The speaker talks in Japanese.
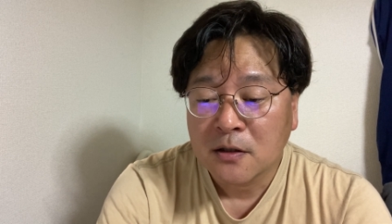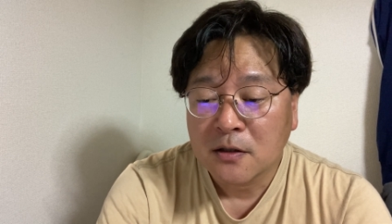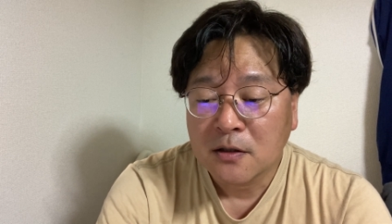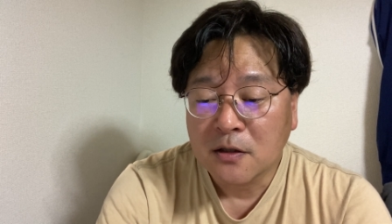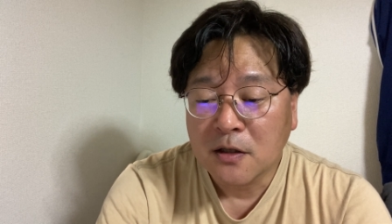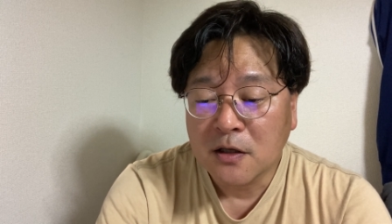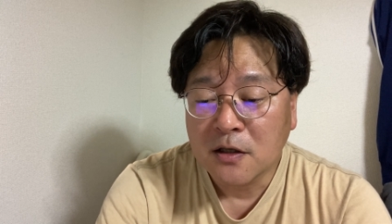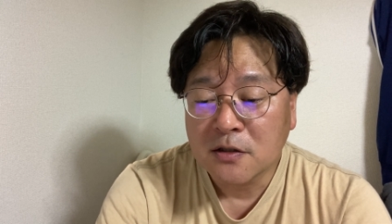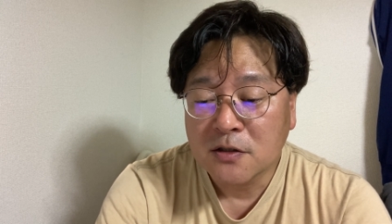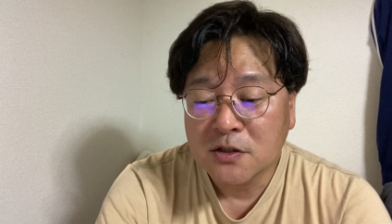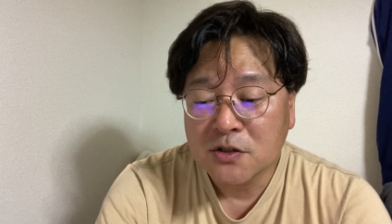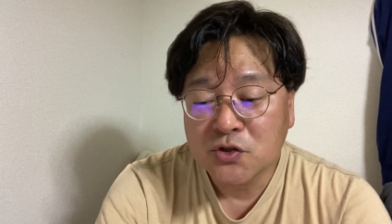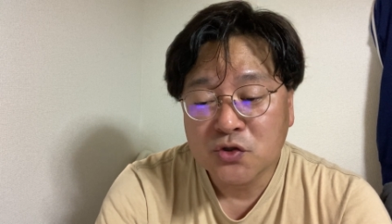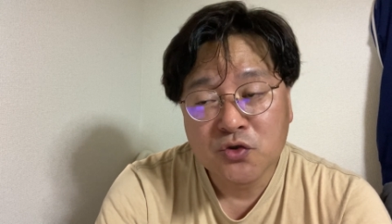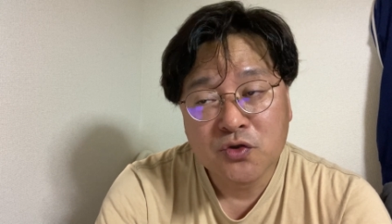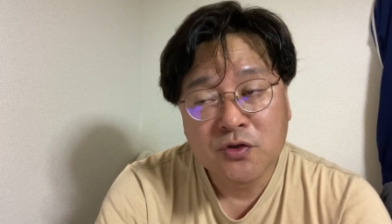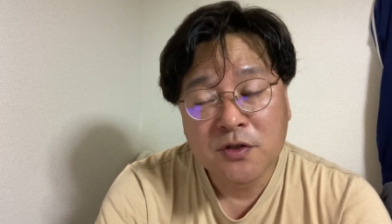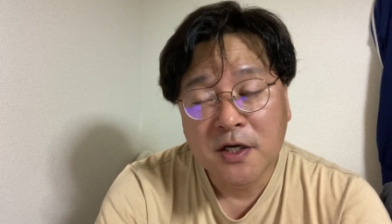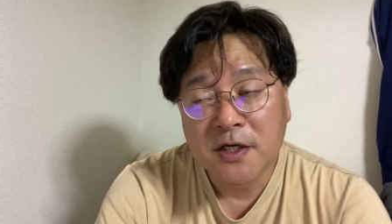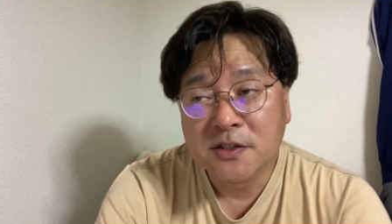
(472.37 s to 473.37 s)
で、
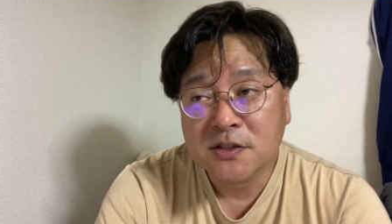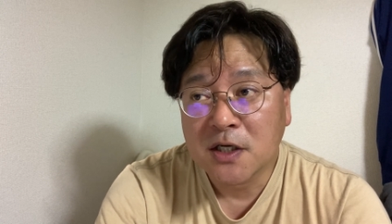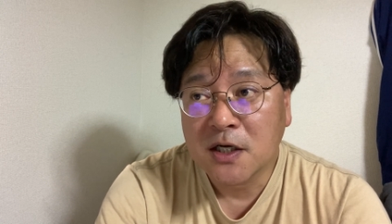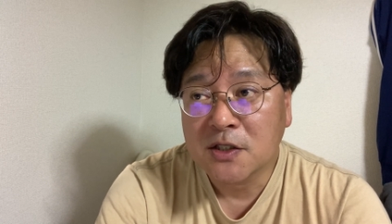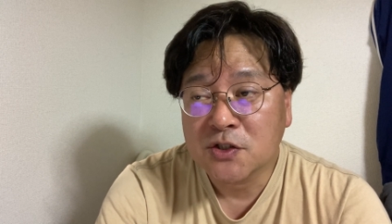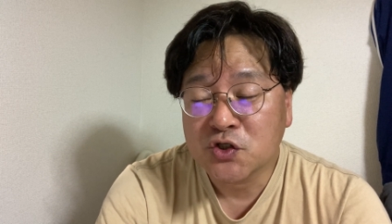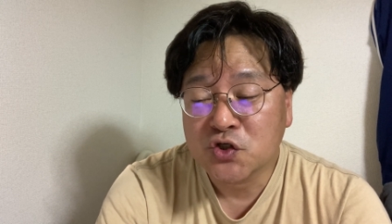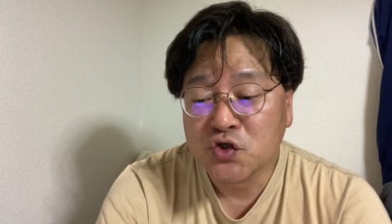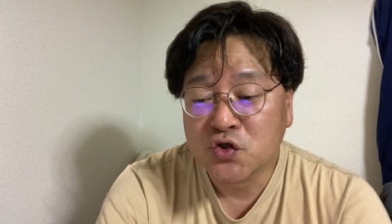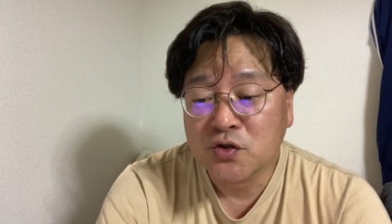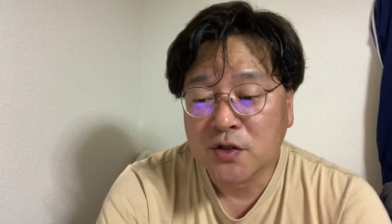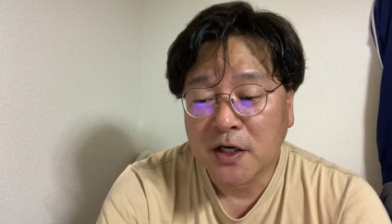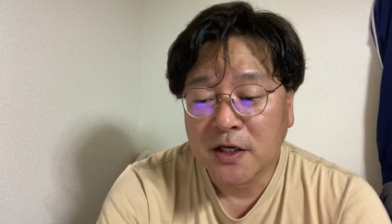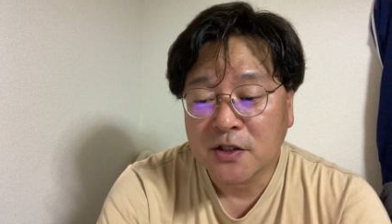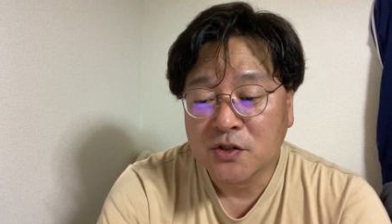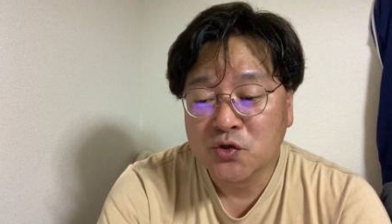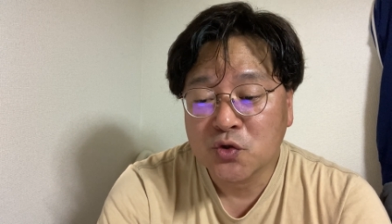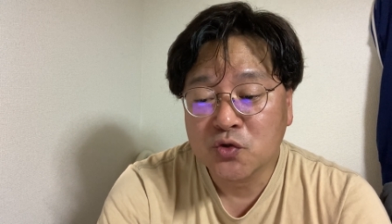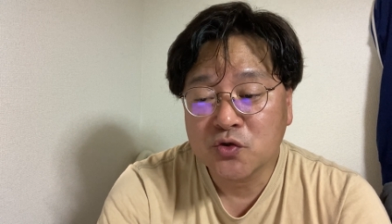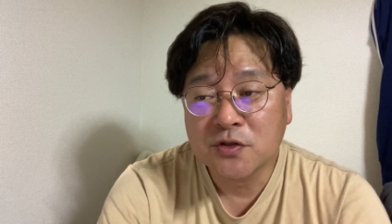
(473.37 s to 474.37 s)
20代、30代、
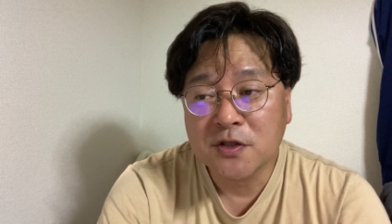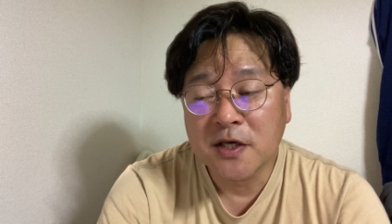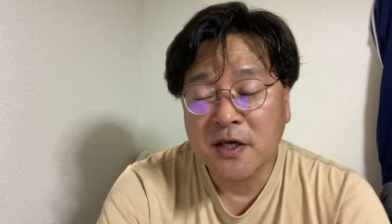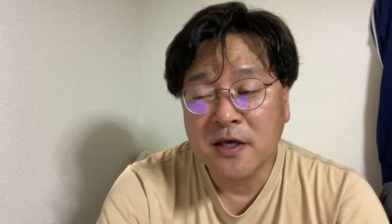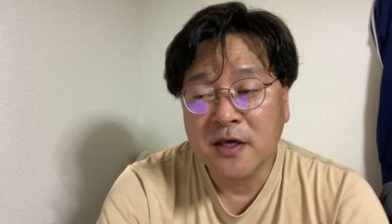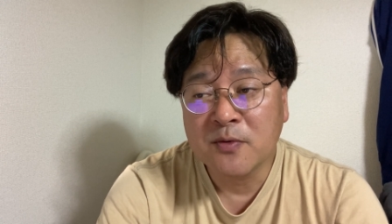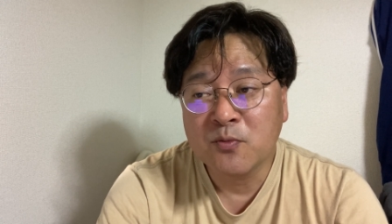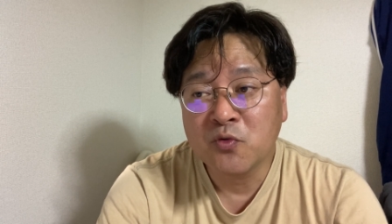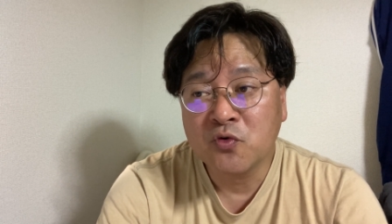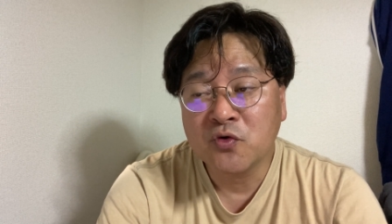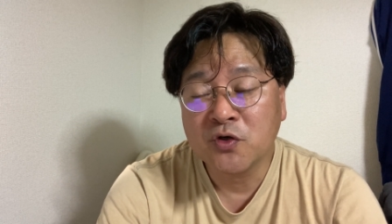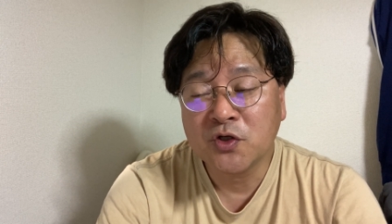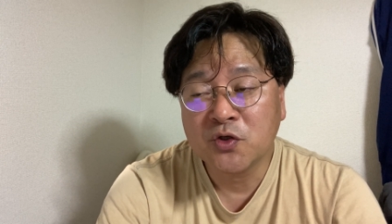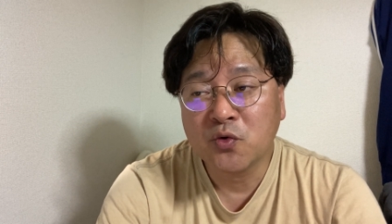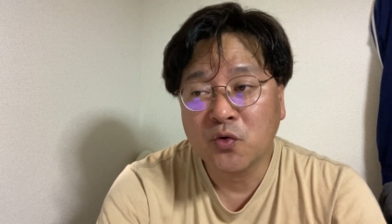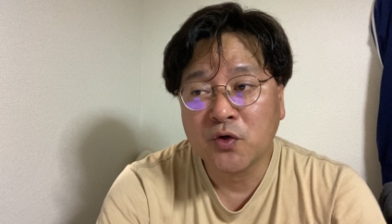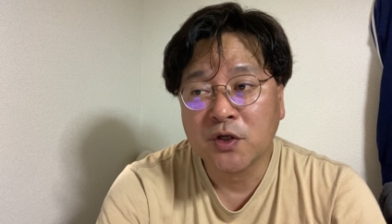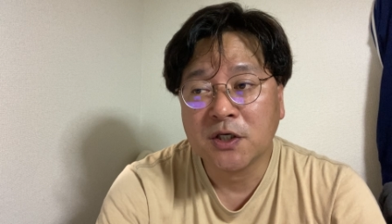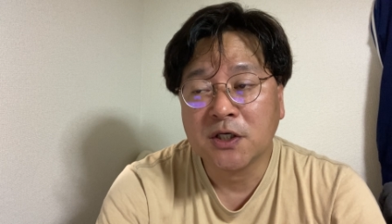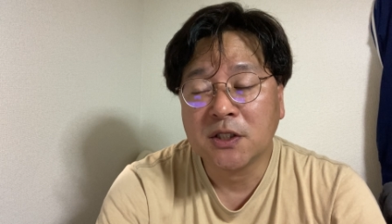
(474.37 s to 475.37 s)
女性も1
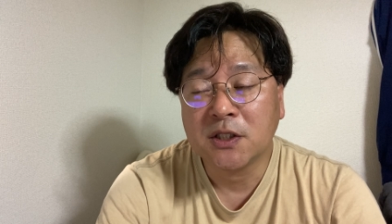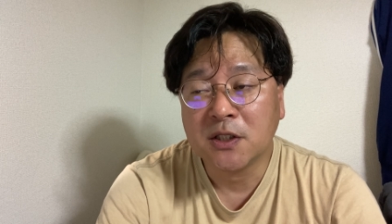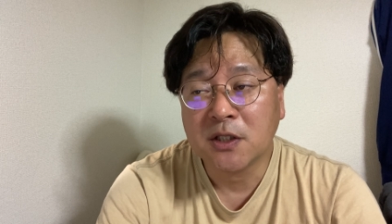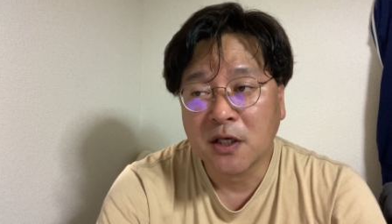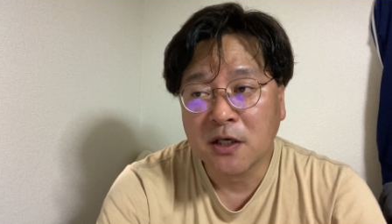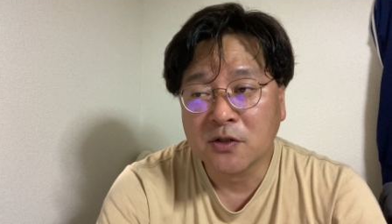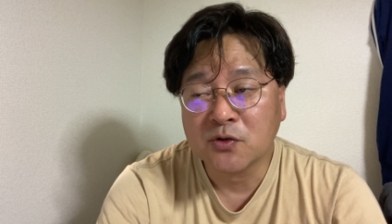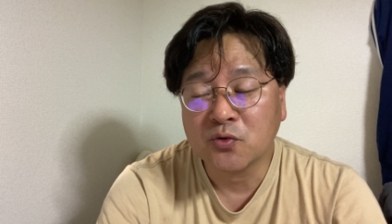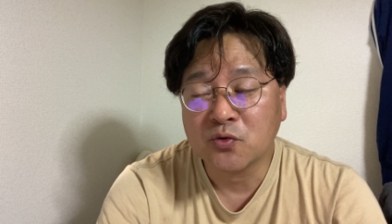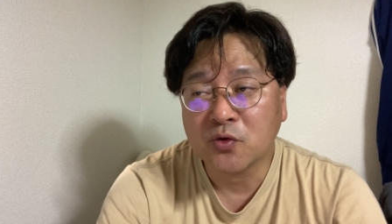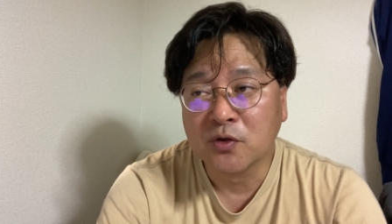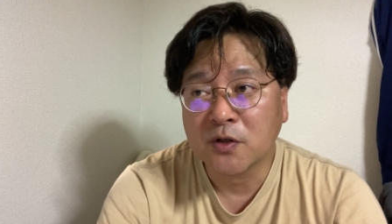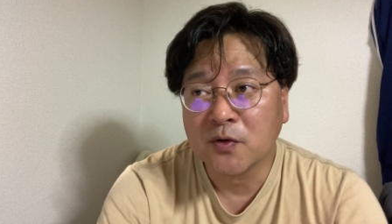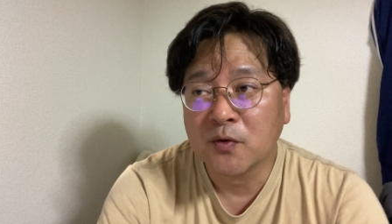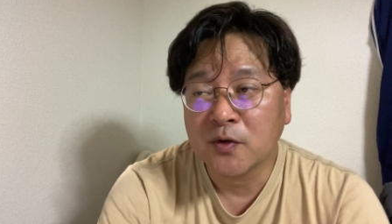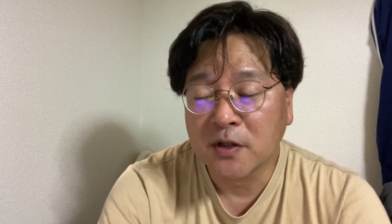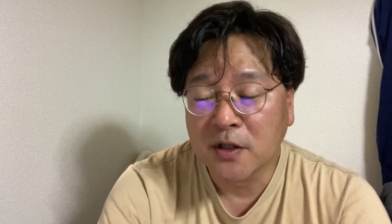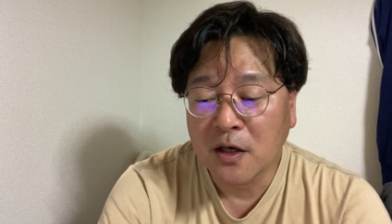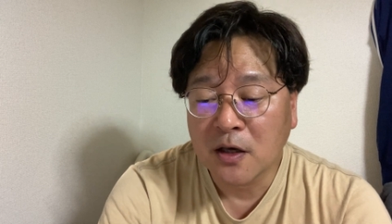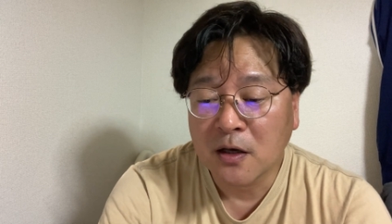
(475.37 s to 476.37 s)
人いて、その時
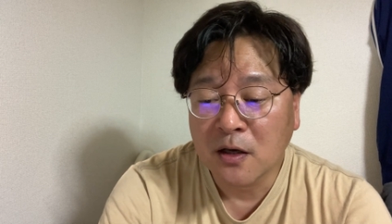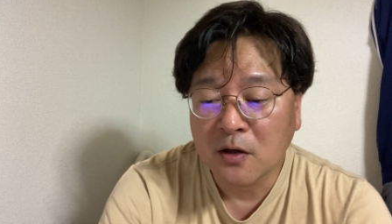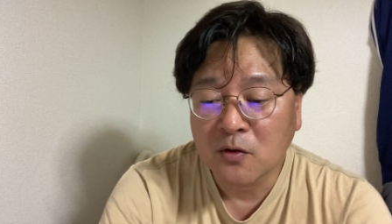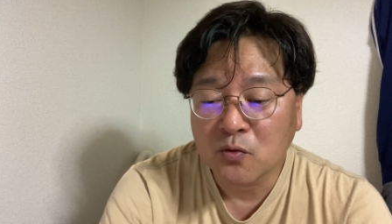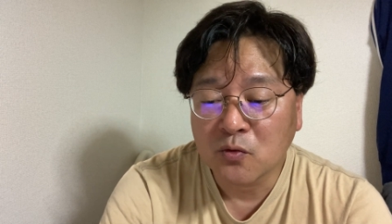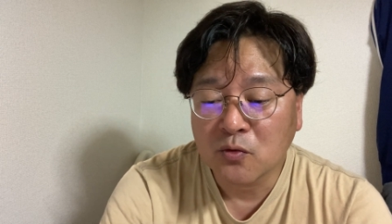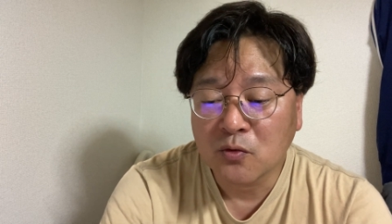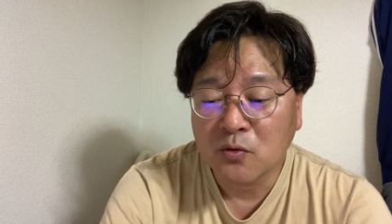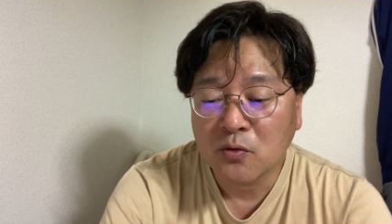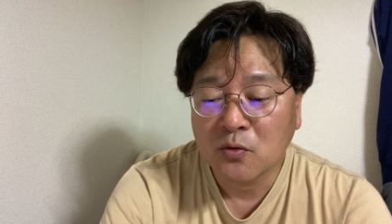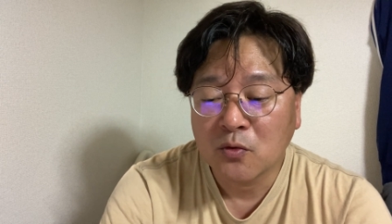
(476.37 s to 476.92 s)
はね、あの、